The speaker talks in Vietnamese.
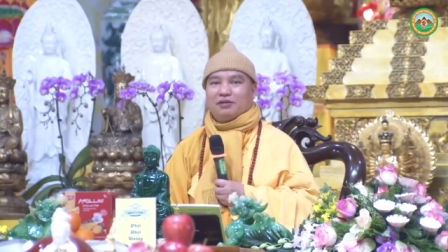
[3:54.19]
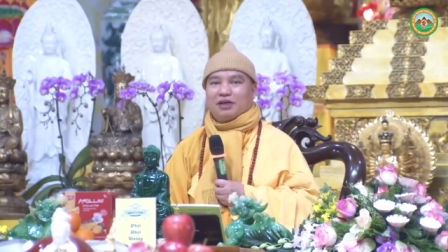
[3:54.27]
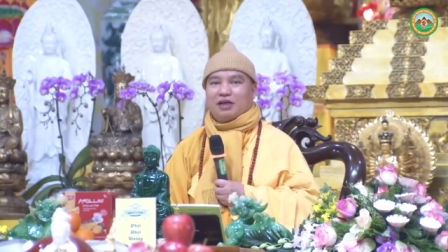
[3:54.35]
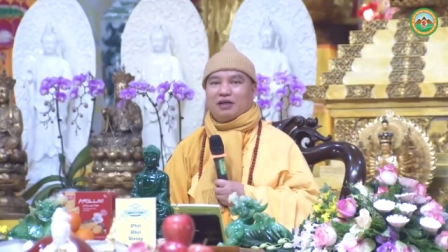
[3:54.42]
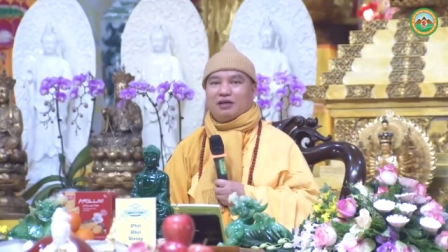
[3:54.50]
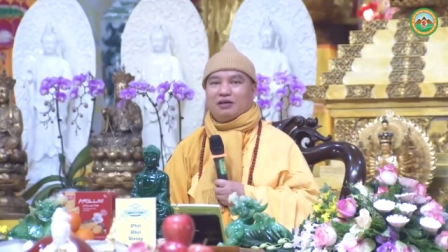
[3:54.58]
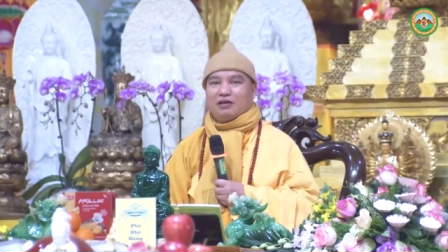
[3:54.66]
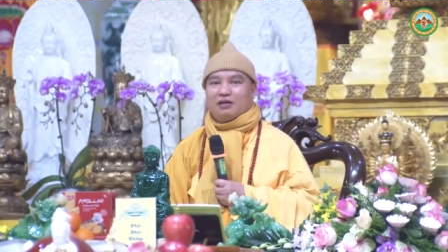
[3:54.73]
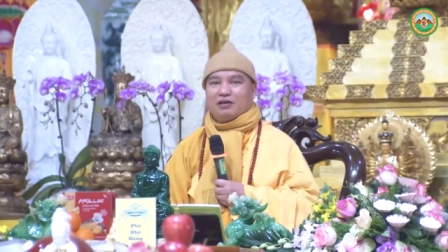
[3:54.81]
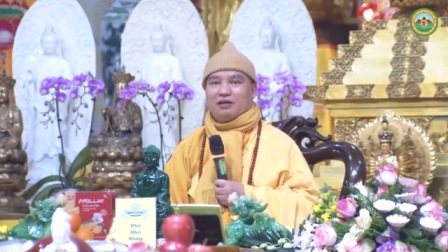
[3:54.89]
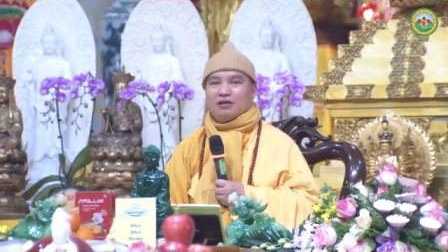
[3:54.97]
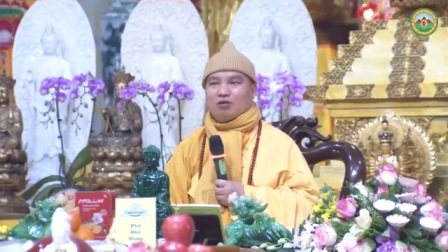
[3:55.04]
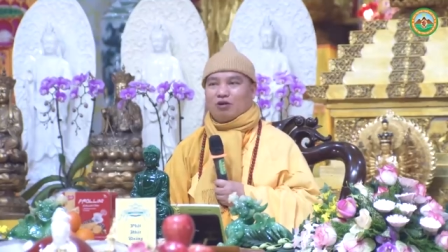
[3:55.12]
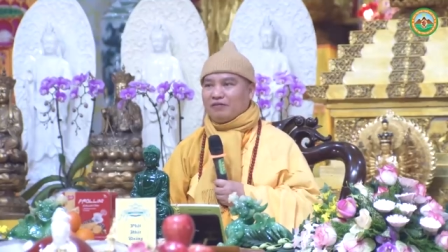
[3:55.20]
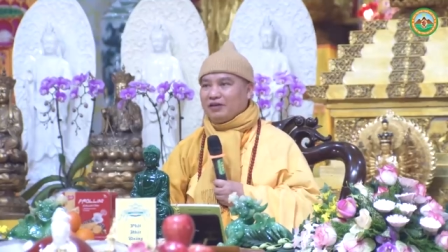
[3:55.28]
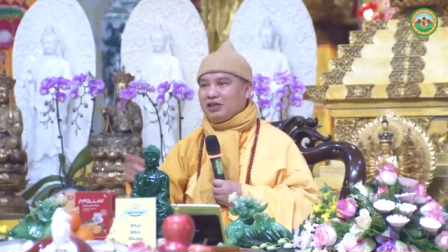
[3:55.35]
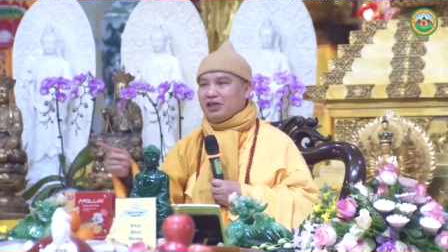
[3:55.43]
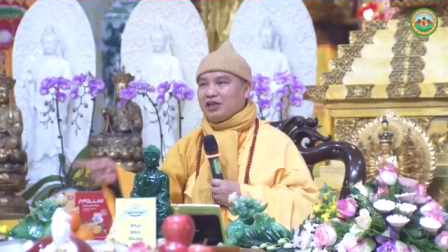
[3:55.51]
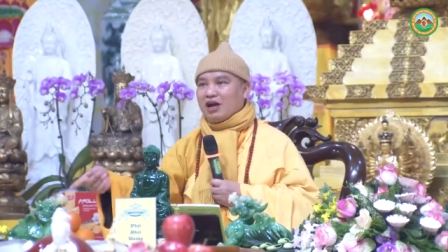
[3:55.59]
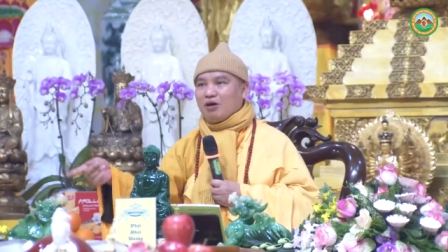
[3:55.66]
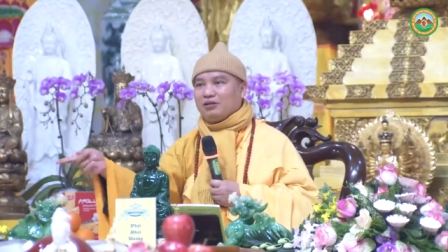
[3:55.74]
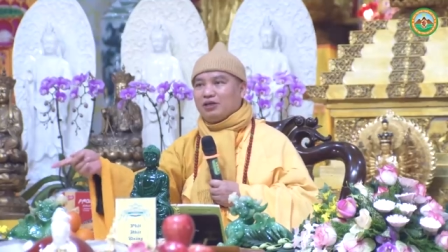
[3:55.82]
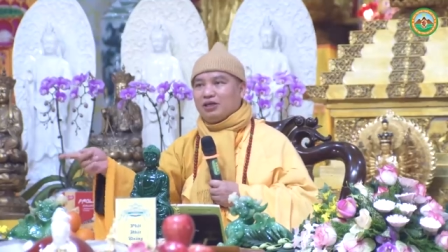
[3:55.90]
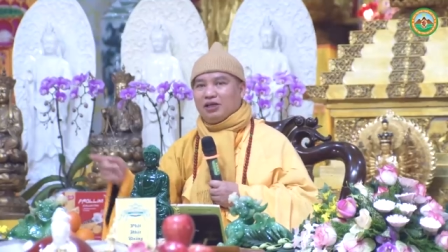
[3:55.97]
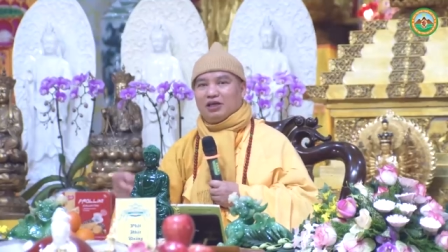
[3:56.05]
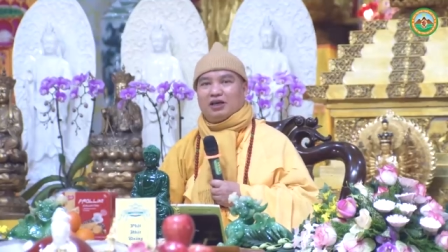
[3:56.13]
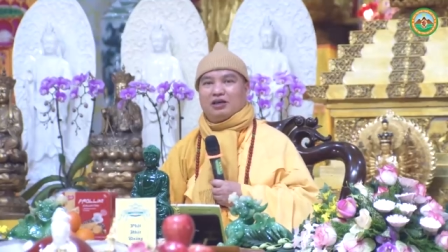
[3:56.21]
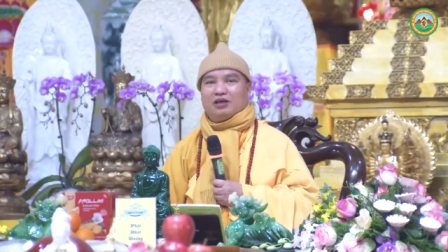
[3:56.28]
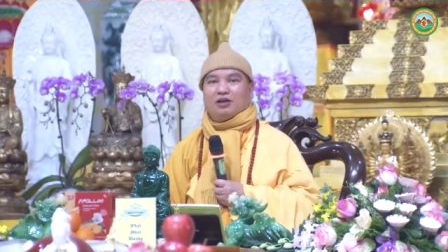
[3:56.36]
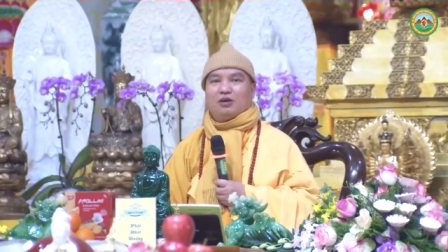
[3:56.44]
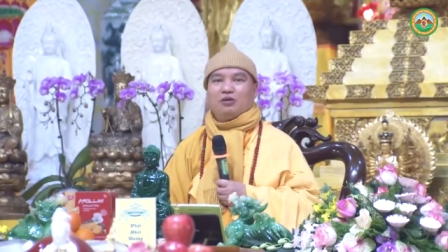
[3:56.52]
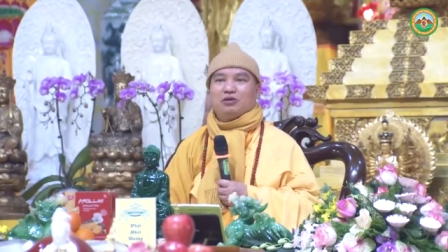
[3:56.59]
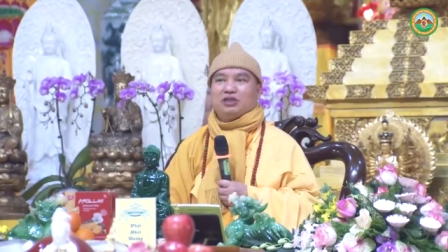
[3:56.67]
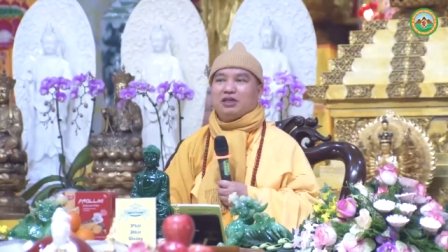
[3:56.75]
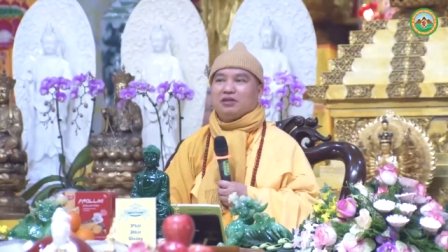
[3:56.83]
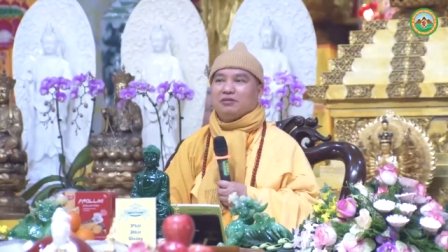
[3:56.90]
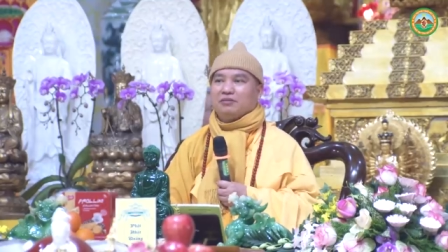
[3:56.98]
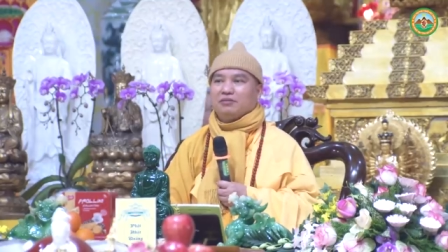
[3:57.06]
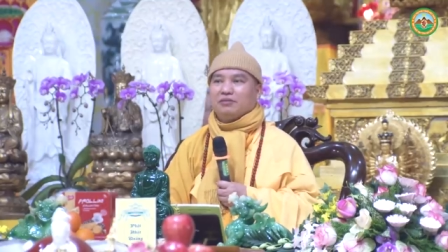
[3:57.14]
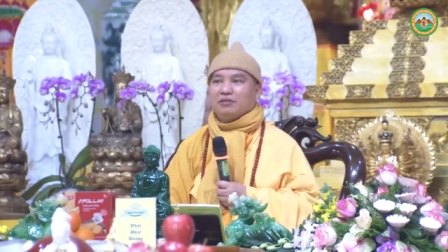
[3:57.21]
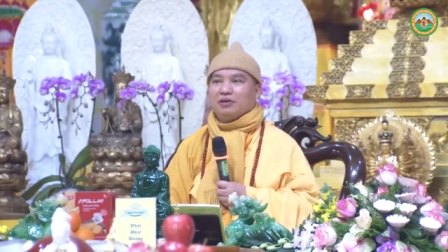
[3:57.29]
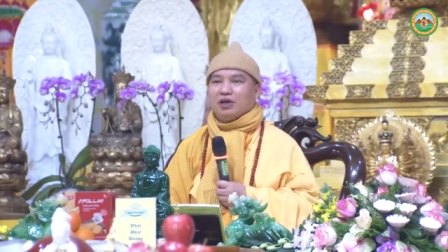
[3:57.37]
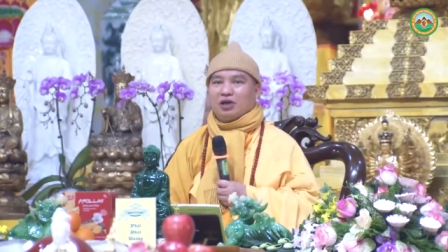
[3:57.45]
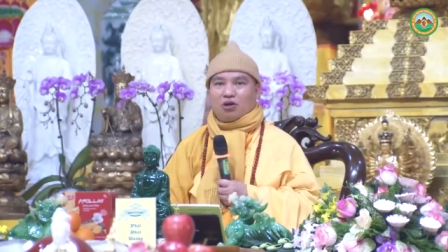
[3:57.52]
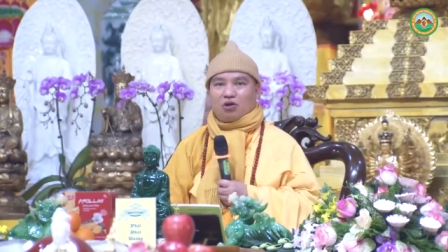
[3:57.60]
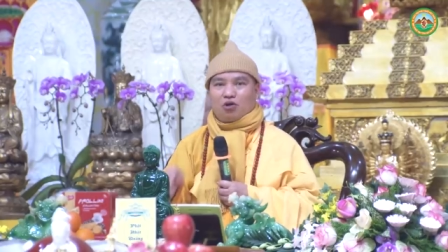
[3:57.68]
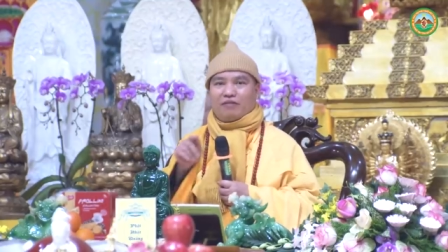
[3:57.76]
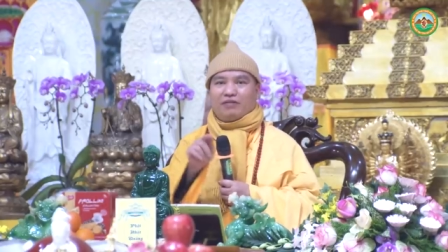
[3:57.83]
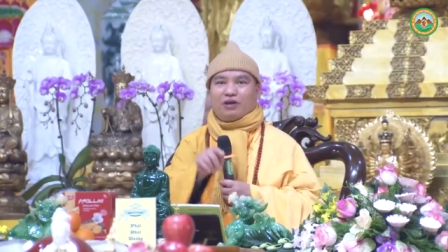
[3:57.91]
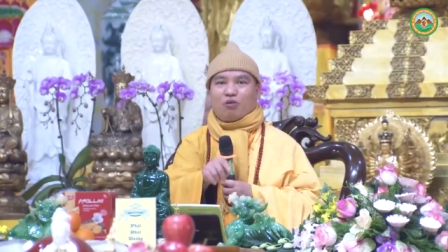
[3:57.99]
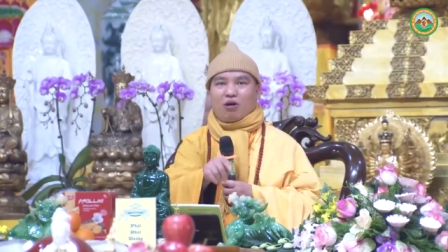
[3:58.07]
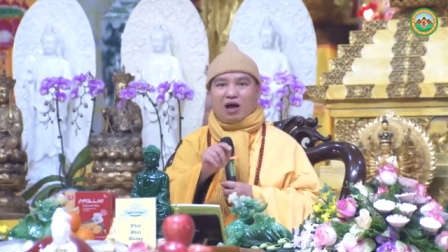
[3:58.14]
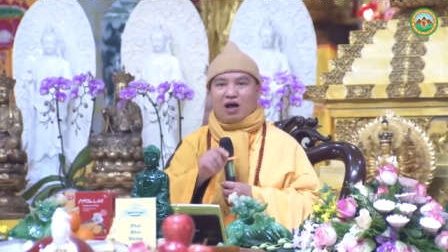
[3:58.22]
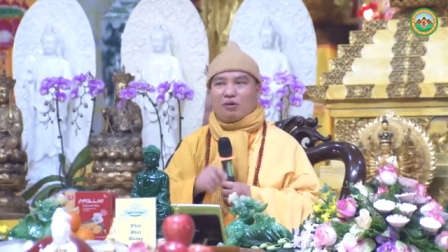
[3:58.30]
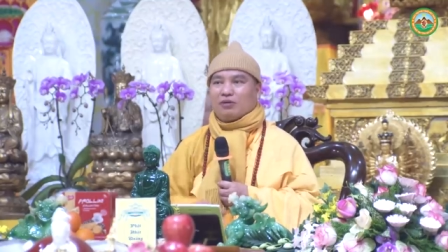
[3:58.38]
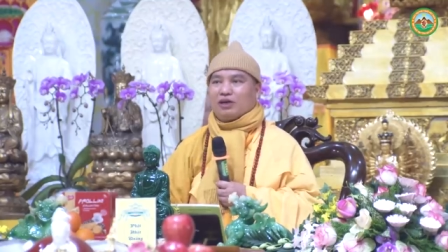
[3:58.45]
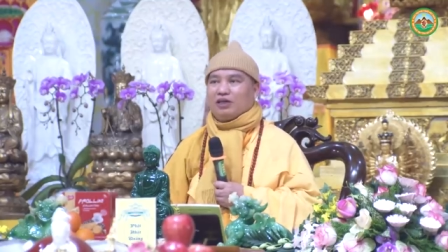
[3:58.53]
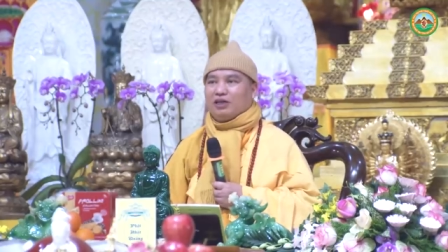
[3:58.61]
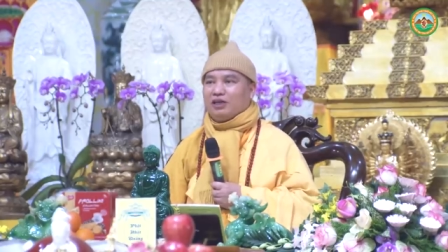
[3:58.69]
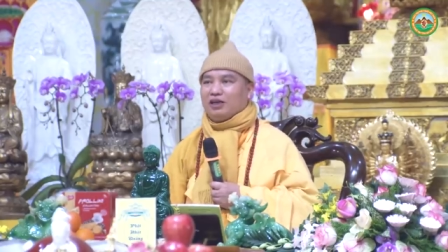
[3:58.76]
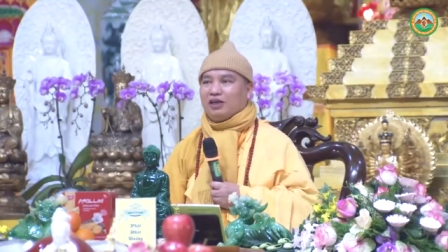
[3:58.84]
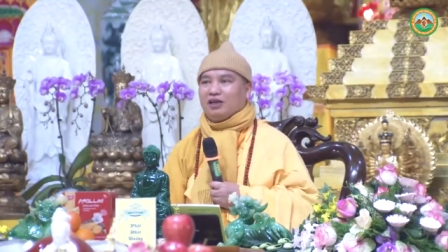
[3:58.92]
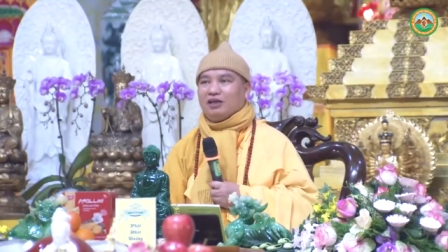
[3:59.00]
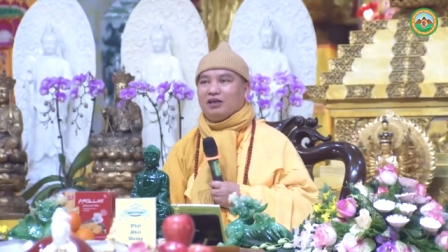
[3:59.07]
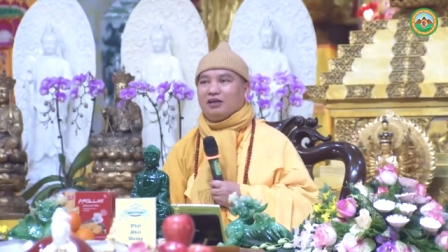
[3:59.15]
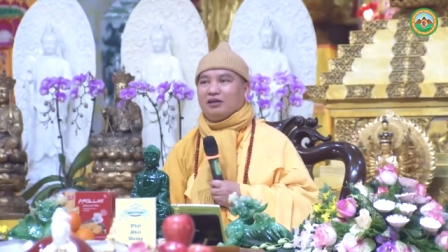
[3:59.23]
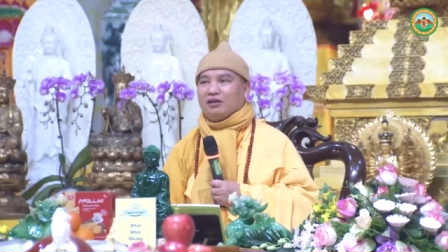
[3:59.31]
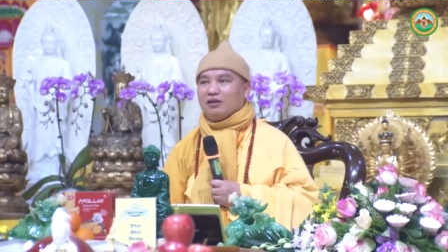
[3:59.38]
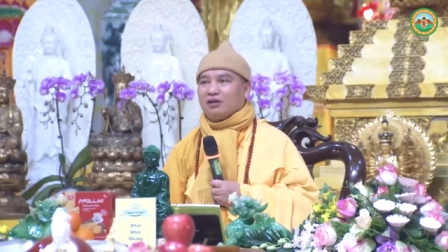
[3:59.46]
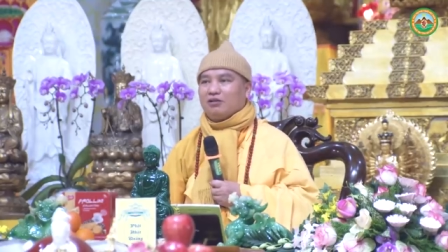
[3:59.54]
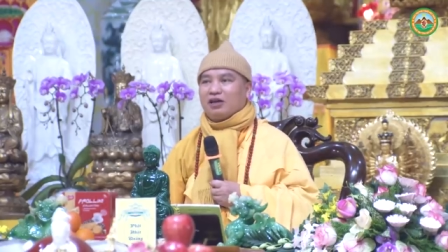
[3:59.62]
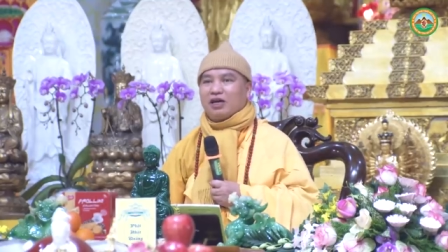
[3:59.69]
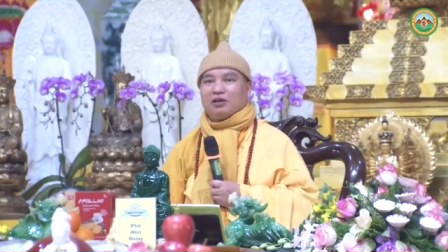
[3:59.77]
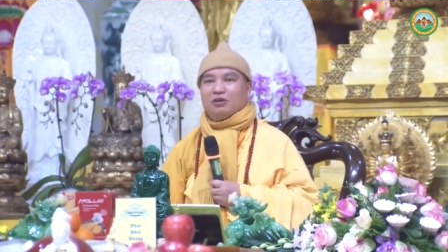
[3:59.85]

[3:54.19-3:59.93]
đấy nói về triết học thì à, logic nói về khoa học thì à, có đầy